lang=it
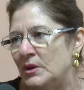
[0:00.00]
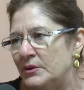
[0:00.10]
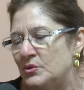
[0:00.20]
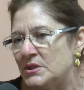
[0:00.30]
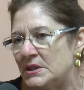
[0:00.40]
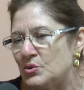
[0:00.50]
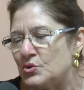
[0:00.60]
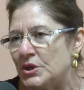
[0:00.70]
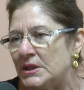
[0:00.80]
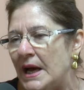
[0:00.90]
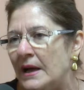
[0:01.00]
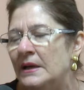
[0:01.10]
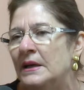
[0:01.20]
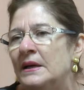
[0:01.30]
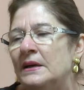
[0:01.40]
e la nostra società.
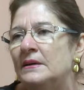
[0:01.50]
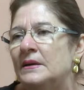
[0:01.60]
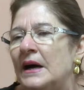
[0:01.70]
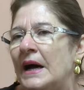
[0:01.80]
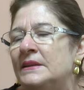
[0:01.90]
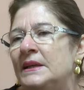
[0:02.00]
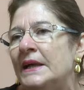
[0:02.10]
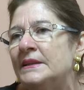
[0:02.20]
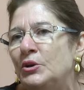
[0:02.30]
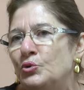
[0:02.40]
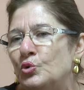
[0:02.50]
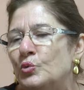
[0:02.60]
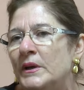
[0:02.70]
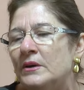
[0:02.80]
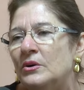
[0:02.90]
Uh, al di là del
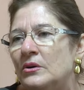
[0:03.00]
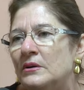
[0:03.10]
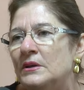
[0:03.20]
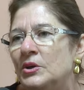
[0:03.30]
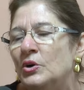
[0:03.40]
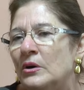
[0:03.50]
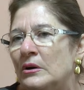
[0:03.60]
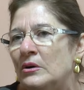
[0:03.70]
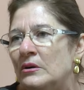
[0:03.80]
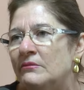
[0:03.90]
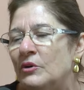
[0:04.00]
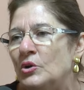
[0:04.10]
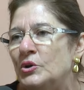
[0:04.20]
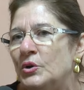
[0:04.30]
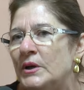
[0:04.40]
numero, io
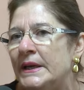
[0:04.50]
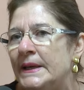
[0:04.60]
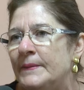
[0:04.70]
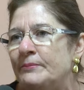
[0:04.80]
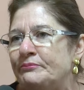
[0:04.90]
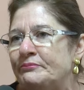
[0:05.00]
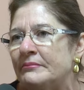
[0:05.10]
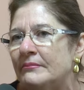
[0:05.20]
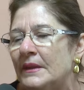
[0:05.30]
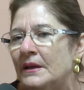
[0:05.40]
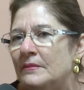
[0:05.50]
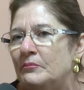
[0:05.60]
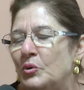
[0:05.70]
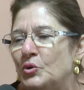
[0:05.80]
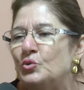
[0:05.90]
voglio che mh, mm, eh,
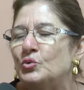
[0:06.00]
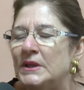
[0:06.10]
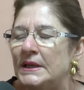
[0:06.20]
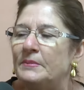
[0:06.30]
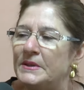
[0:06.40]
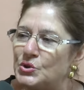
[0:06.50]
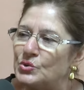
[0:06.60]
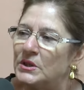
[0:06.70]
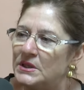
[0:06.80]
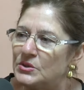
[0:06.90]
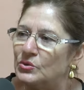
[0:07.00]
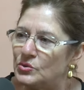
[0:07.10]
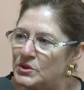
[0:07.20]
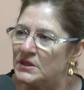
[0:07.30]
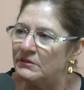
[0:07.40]
poi tutte le persone che
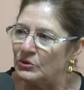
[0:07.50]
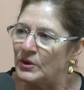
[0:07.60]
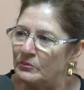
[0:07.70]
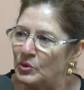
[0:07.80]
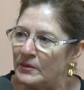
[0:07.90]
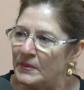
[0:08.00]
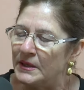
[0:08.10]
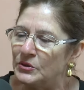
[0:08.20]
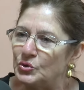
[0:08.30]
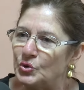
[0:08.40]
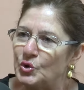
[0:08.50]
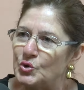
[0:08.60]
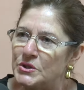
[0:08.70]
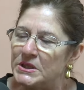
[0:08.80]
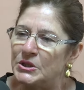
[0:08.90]
sottoscrivano l'abbonamento,
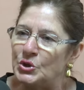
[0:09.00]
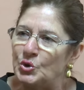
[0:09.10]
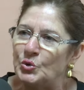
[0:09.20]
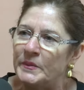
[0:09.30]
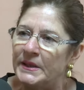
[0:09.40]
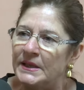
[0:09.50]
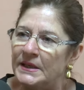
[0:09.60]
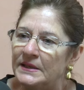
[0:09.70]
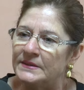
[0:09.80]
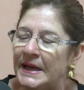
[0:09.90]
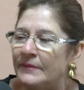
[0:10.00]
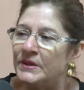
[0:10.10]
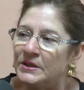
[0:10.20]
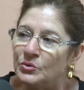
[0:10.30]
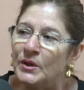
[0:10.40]
così come
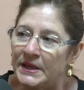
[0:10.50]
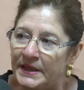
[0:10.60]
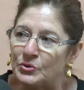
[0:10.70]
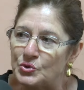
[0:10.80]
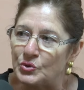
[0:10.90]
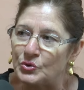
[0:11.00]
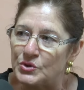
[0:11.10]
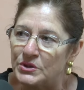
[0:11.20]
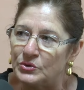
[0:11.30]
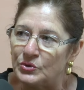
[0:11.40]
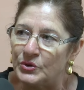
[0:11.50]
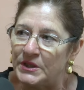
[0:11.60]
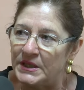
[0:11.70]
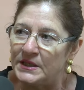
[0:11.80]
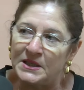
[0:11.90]
tante di quelle che hanno sottoscritto
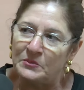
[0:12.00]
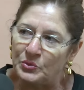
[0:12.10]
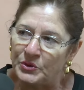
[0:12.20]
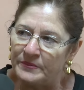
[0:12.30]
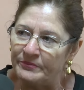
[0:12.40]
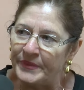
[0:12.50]
ieri, che poi